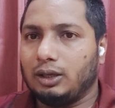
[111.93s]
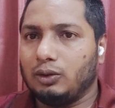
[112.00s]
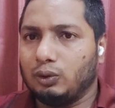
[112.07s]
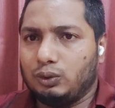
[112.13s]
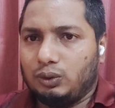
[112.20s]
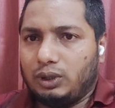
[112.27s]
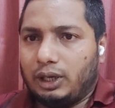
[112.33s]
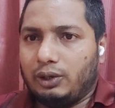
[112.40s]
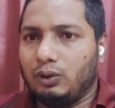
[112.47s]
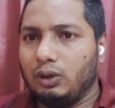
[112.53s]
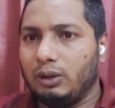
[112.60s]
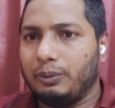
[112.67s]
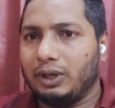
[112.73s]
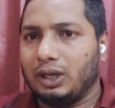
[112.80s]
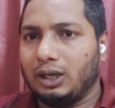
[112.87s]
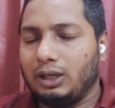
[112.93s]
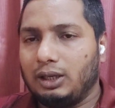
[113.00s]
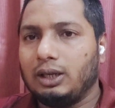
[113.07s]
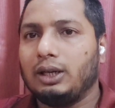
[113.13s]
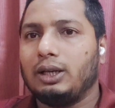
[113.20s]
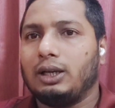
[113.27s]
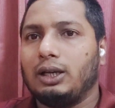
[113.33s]
নতুন কারিকুলামে না
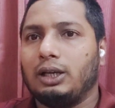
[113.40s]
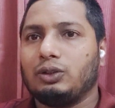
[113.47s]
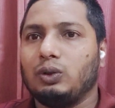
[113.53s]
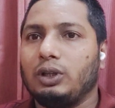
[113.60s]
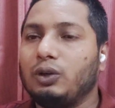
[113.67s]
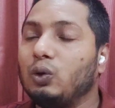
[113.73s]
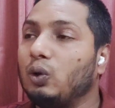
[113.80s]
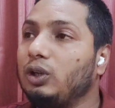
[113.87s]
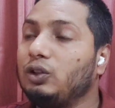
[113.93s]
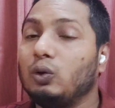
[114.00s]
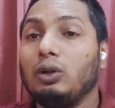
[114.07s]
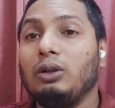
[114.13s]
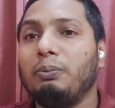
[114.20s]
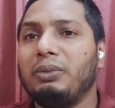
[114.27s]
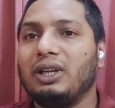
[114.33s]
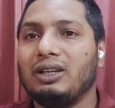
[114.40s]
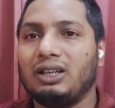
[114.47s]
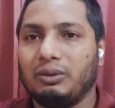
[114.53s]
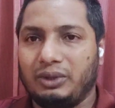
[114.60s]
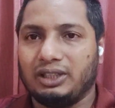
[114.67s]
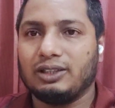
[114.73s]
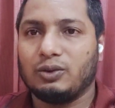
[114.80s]
এরা আসলে গণিত অলিম্পিয়াড
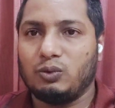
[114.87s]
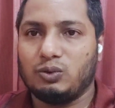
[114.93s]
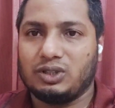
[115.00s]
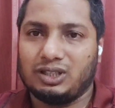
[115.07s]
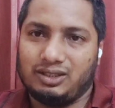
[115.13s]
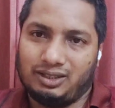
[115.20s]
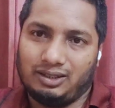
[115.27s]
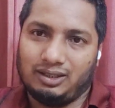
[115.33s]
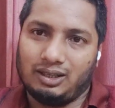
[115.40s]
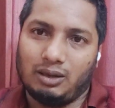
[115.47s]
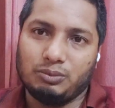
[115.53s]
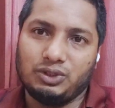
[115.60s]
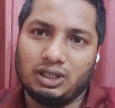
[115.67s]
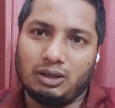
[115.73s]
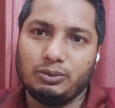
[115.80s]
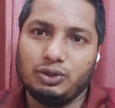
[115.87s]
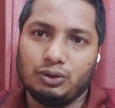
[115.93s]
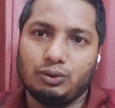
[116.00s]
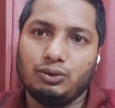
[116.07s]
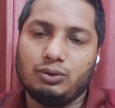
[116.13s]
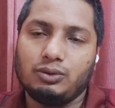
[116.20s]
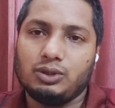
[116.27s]
নামে একটা কোর্স আছে এদের আমি আমি
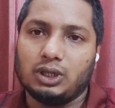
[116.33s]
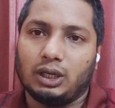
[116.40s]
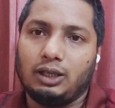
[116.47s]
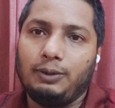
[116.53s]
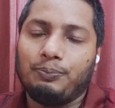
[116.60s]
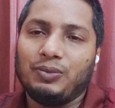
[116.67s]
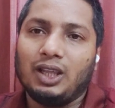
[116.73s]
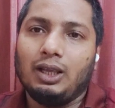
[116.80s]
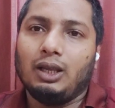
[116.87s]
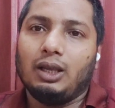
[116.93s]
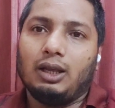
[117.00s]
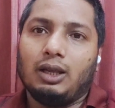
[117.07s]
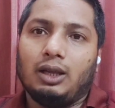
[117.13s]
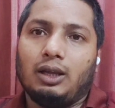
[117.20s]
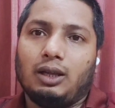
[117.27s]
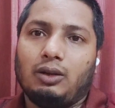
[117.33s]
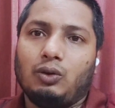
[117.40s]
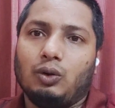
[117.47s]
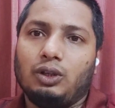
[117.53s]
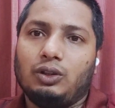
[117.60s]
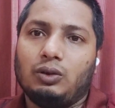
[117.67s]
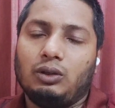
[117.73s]
যতদূর জানি
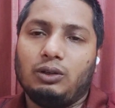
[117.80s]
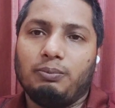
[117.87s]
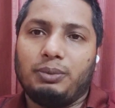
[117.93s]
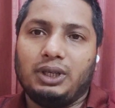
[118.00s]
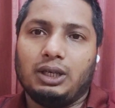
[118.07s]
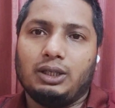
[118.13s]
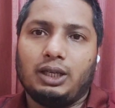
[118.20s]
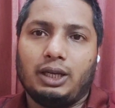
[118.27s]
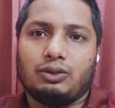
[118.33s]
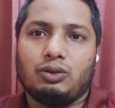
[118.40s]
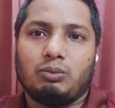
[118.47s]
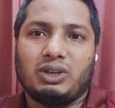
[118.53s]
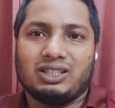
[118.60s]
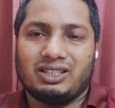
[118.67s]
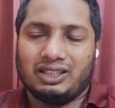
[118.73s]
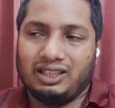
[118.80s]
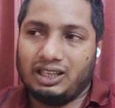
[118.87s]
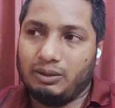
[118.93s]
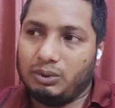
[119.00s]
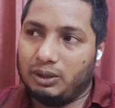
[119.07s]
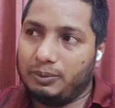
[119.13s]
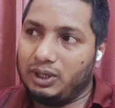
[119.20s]
গণিত অলিম্পিয়াডে একজন বাচ্চাকে
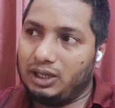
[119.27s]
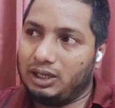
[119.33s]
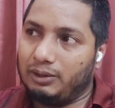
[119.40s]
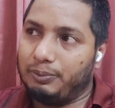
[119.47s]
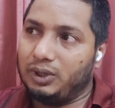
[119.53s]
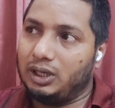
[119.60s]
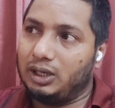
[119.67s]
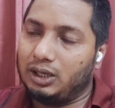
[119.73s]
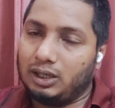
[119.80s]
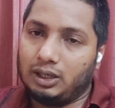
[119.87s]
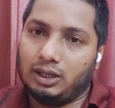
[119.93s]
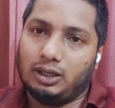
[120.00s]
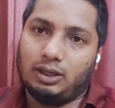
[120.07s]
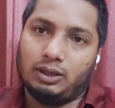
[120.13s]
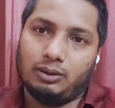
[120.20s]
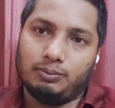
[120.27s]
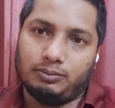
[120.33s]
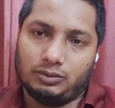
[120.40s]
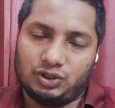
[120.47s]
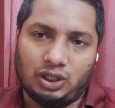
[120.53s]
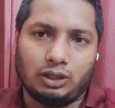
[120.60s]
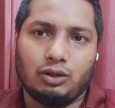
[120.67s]
কিভাবে আপনার
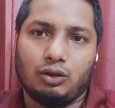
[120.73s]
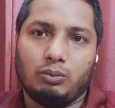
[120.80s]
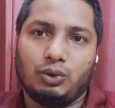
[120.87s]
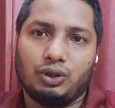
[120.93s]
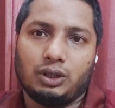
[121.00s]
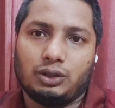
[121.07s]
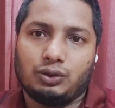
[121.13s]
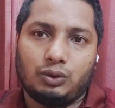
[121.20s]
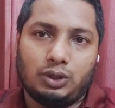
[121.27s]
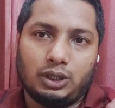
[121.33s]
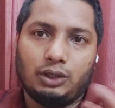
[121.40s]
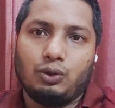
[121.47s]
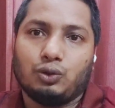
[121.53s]
সাধারণ ভগ্নাংশ থেকে